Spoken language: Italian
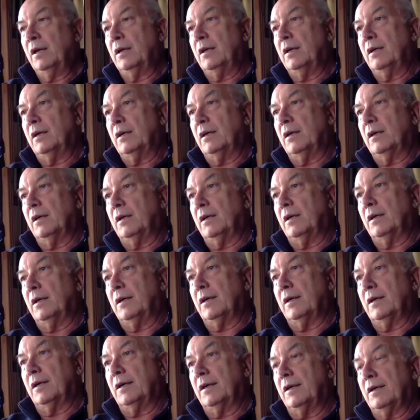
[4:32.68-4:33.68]

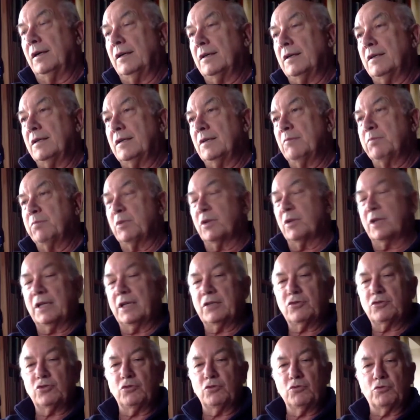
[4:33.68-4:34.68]
Uh, il
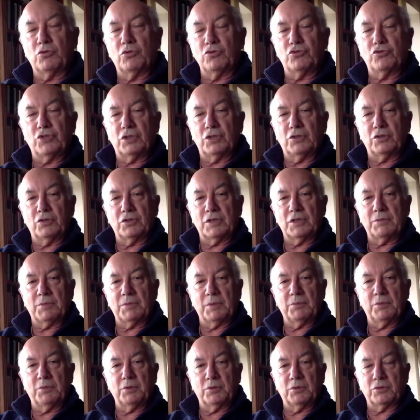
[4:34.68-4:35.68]
progresso è un concetto che sembra
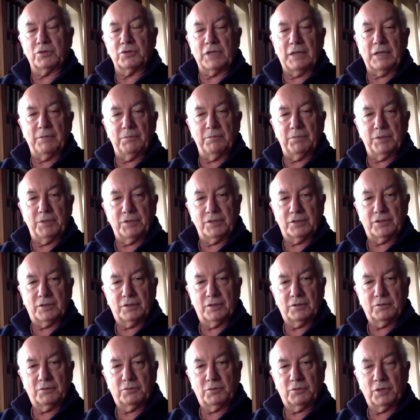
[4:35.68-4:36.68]
molto semplice,
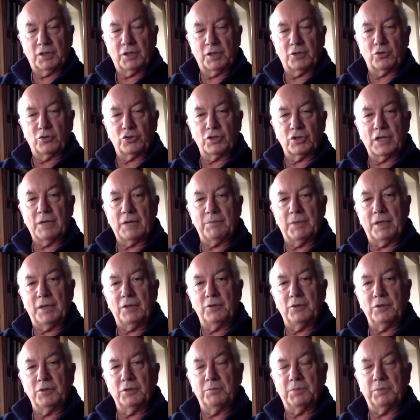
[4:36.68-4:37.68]
no? qualcosa che è
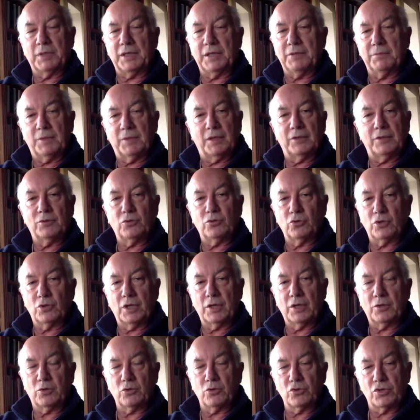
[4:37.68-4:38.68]
meglio di prima, non
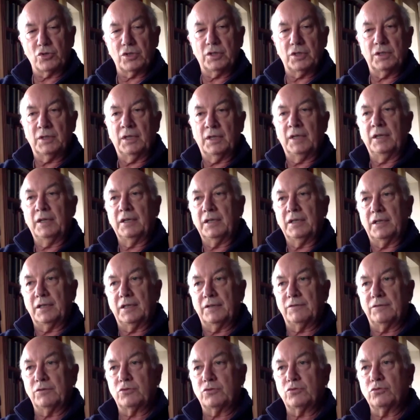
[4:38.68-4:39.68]
è così. Chi
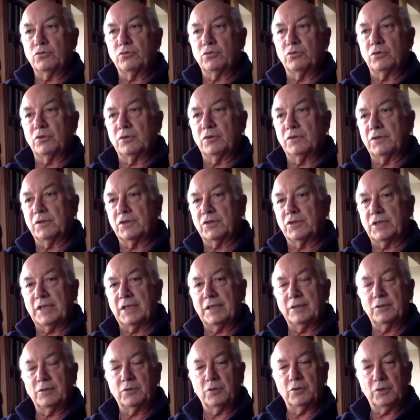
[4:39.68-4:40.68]
ha vissuto il
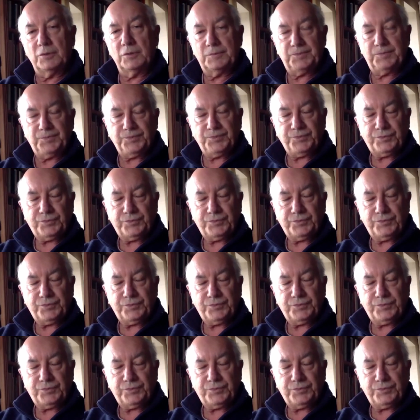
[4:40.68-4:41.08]
Novecento